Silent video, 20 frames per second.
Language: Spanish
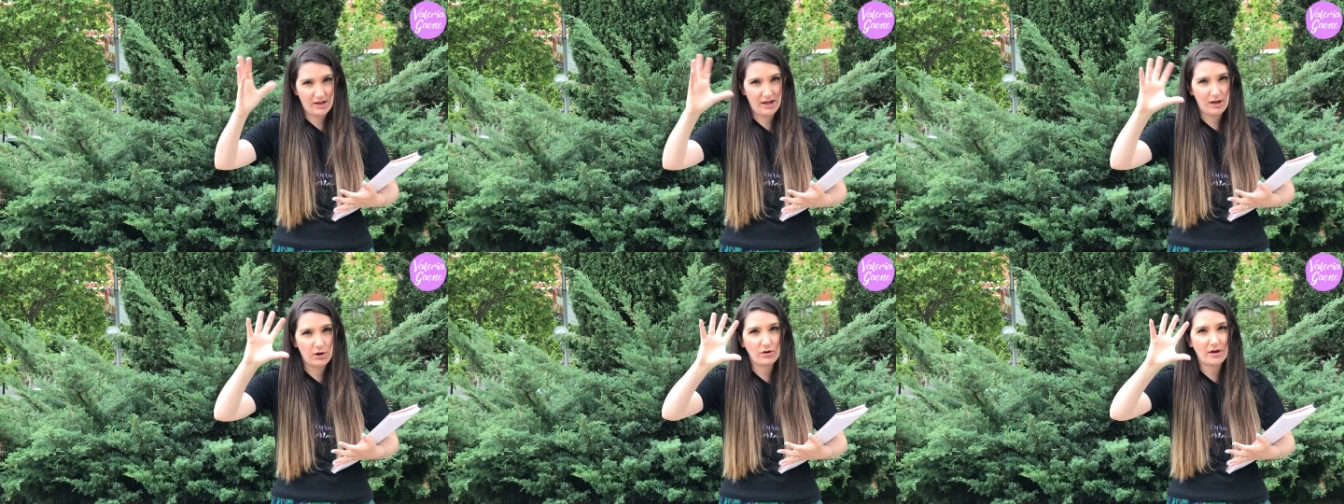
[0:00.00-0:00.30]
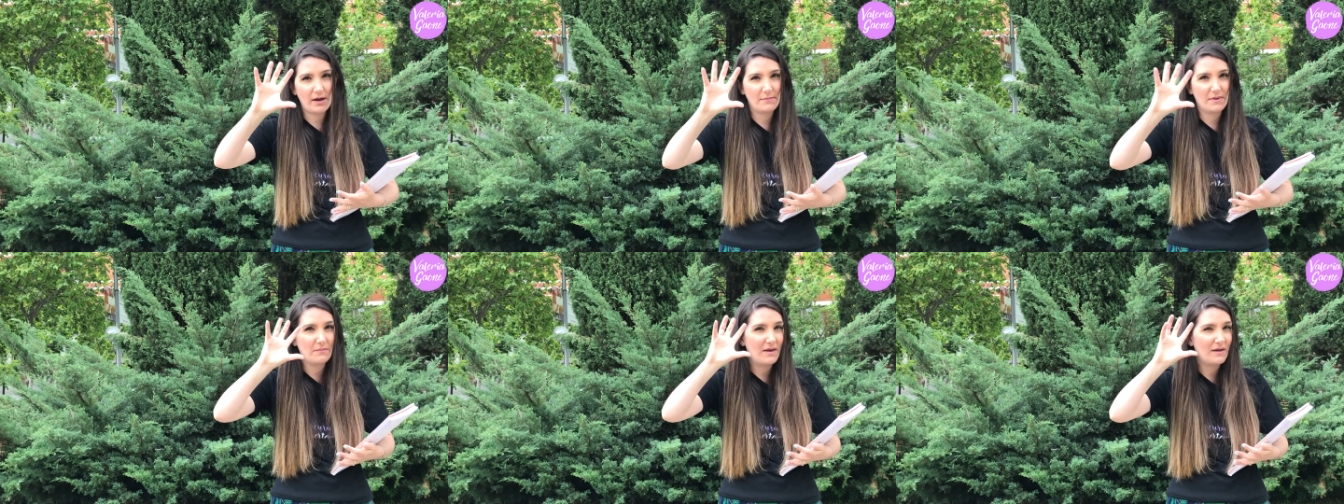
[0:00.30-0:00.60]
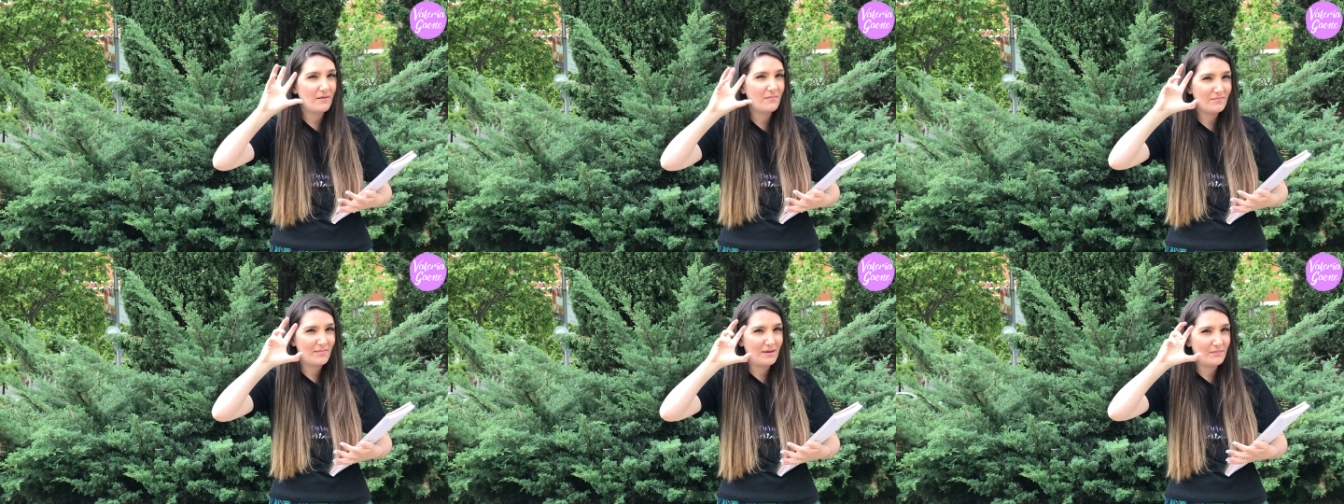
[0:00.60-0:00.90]
que es lo que a mí
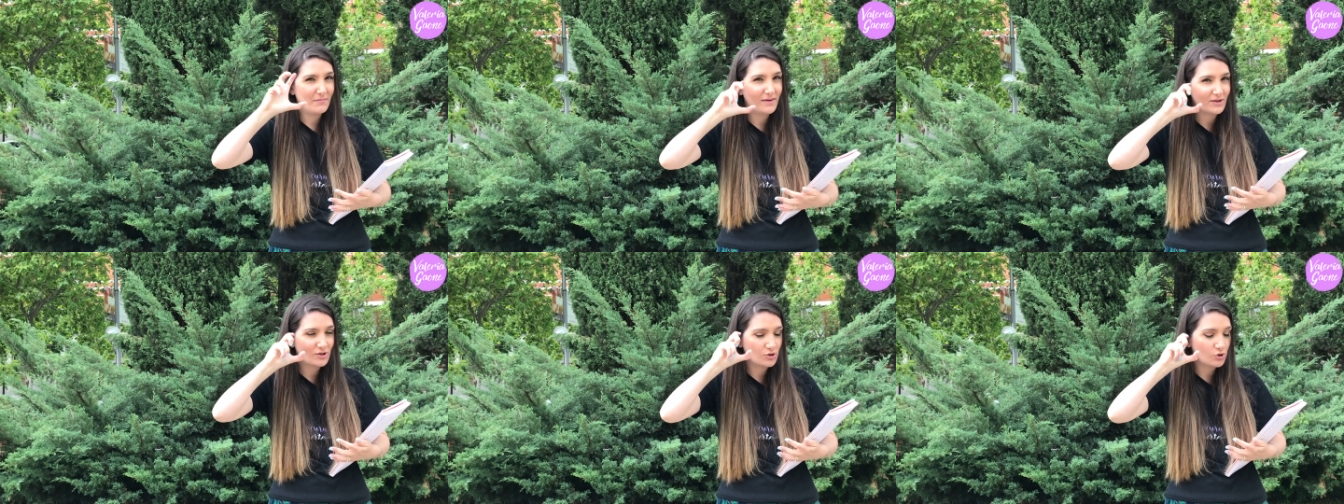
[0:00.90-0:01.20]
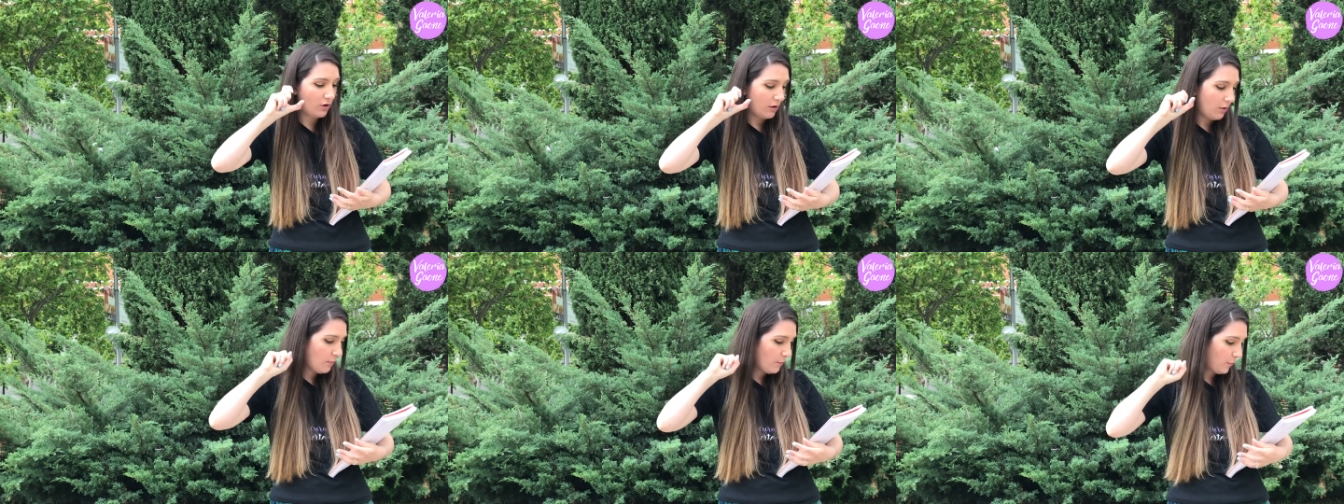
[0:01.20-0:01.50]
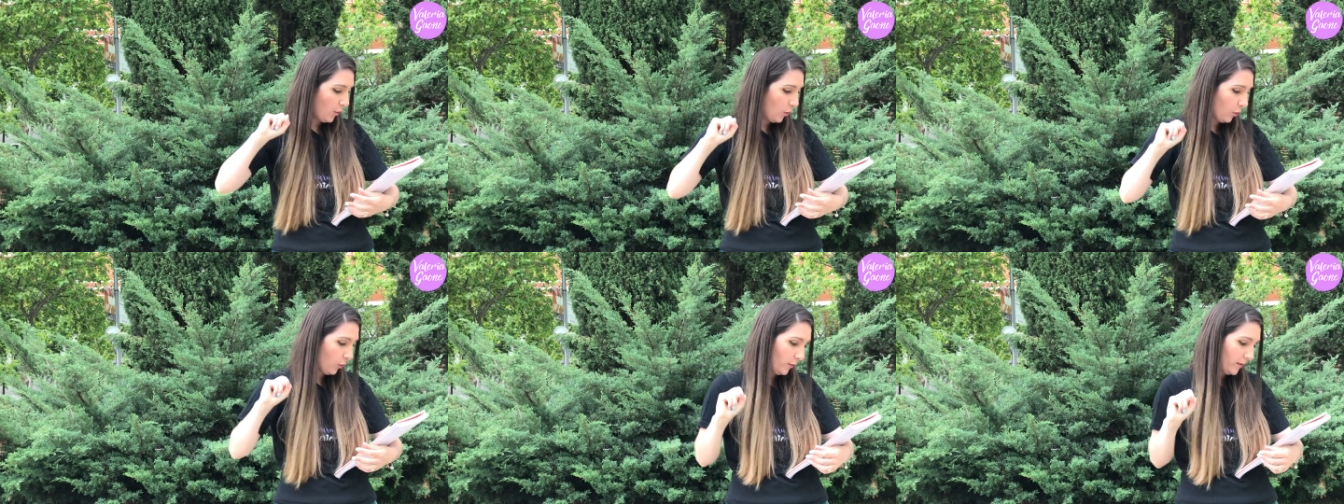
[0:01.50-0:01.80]
me, choca un
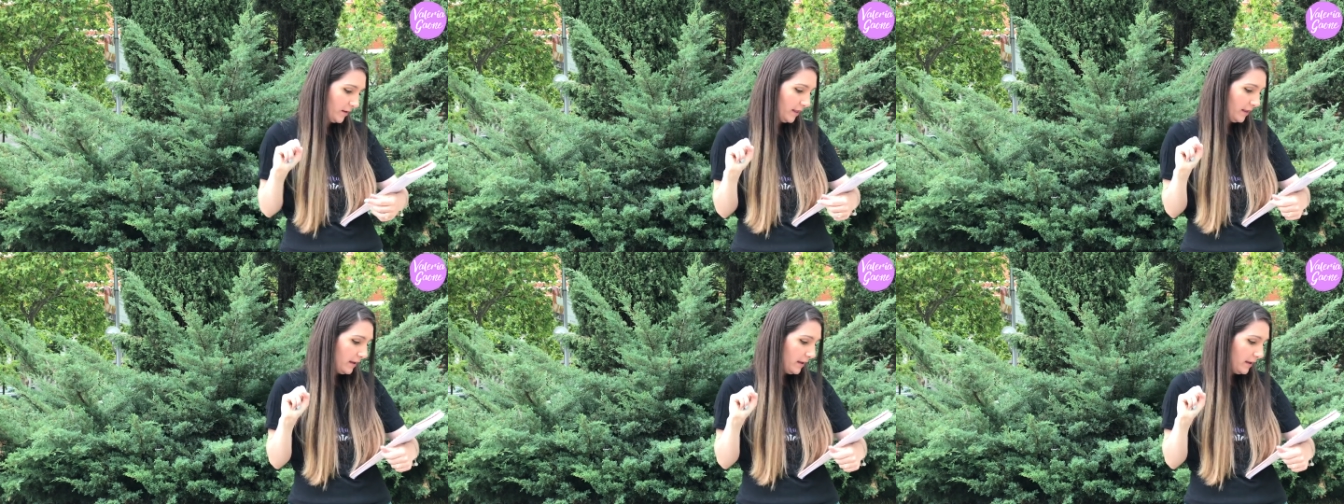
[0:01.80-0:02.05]
poco.